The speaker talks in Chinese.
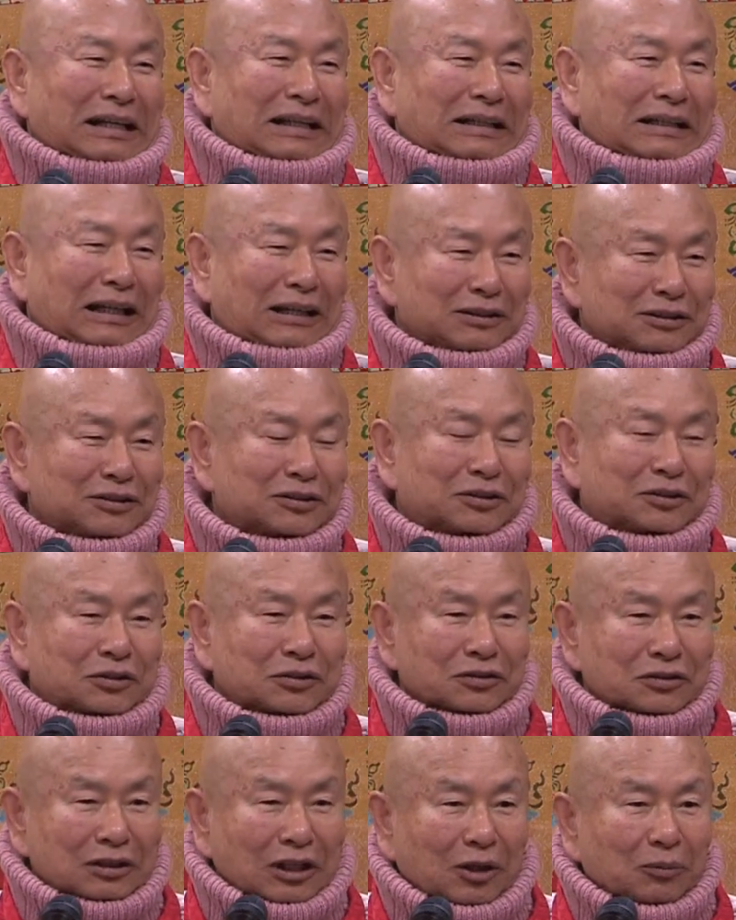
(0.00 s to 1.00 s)
他是
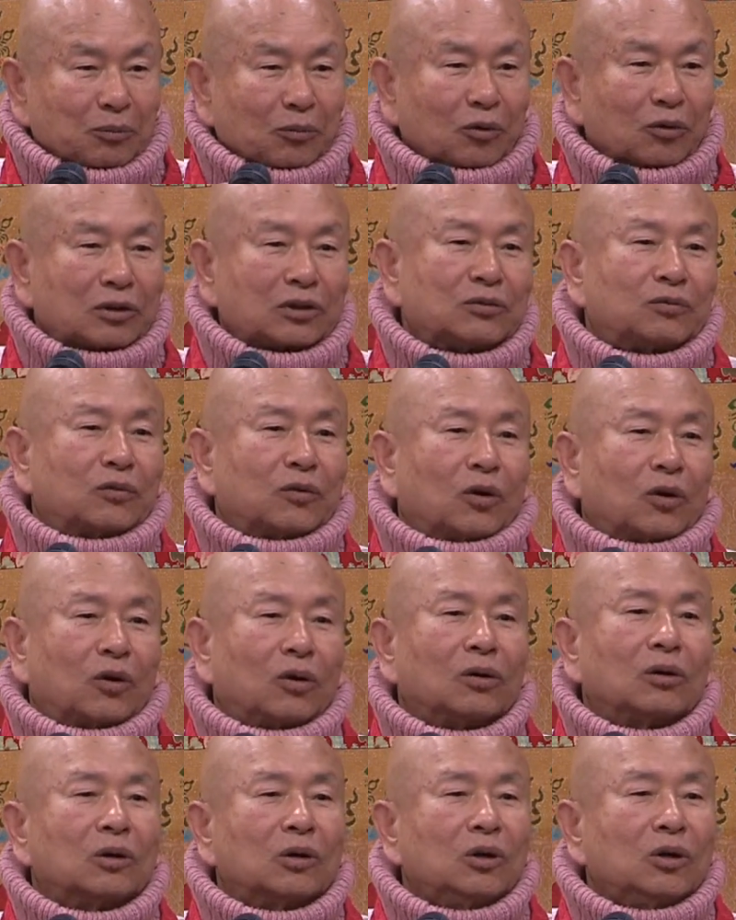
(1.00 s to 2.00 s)
释迦牟尼
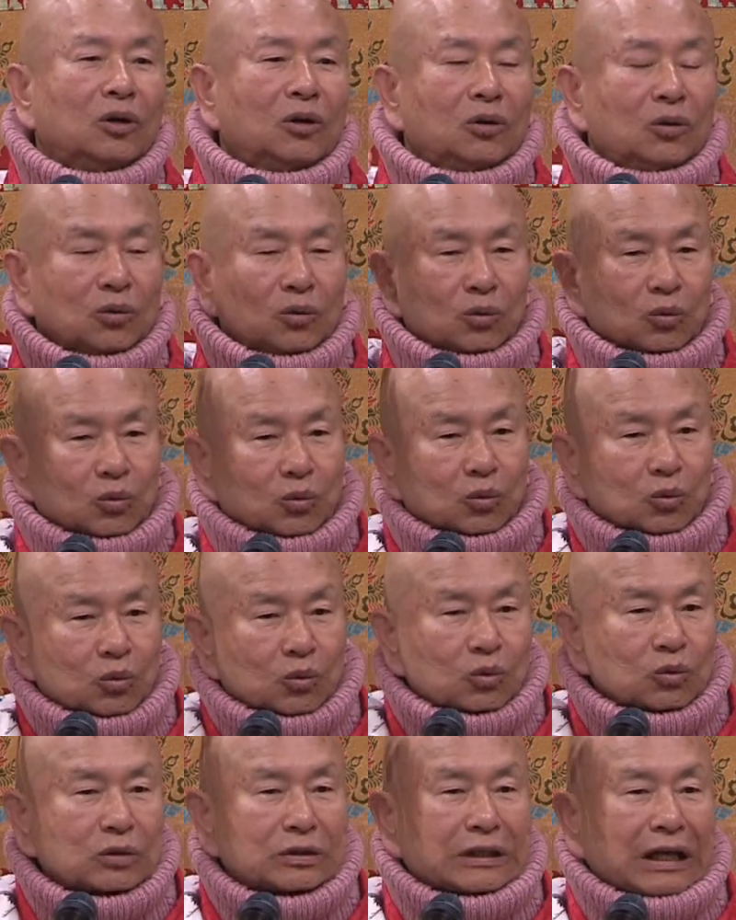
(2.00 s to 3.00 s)
佛
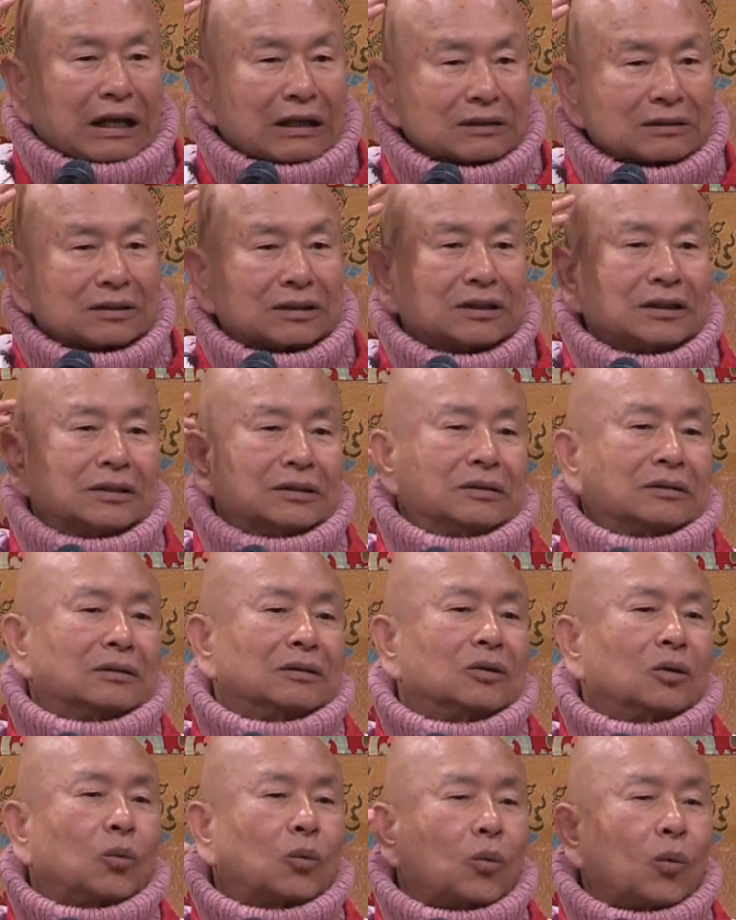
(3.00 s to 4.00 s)
无上
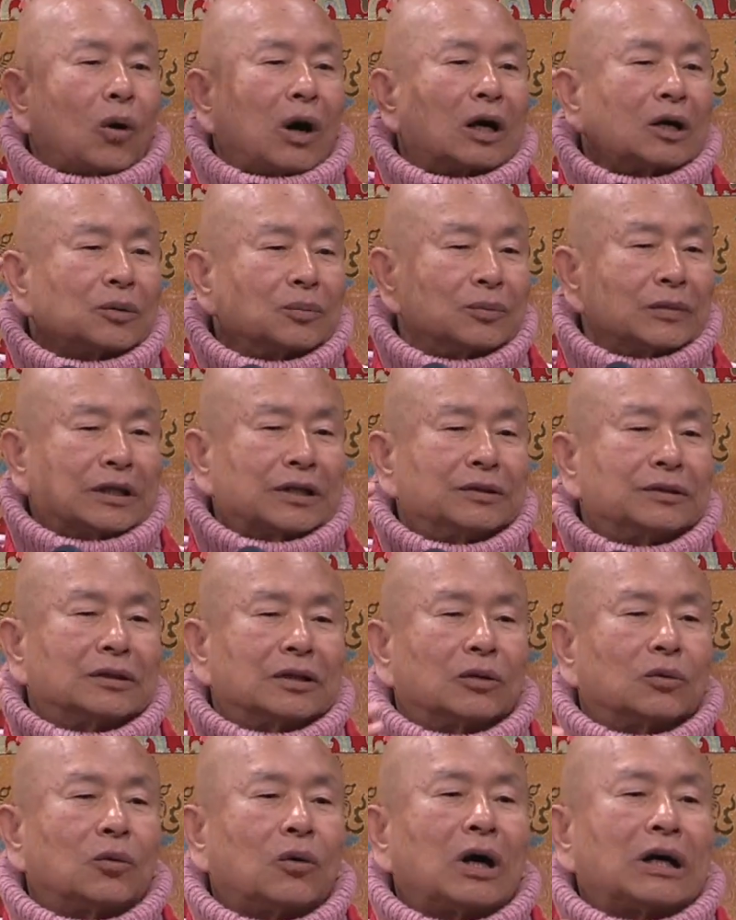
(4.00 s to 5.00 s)
顶光明
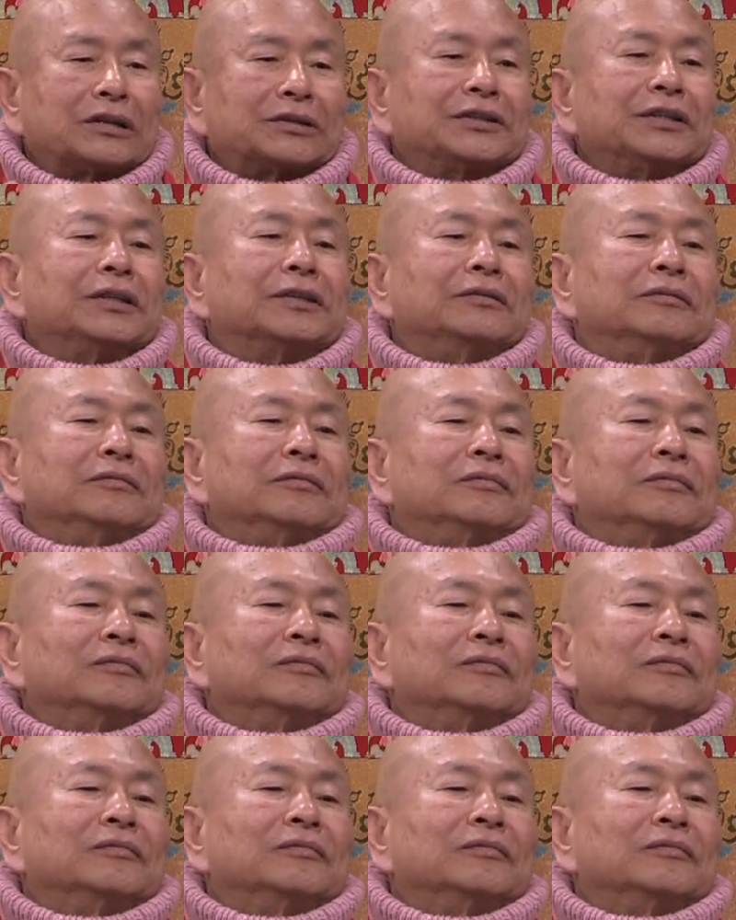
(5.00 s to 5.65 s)
的化现。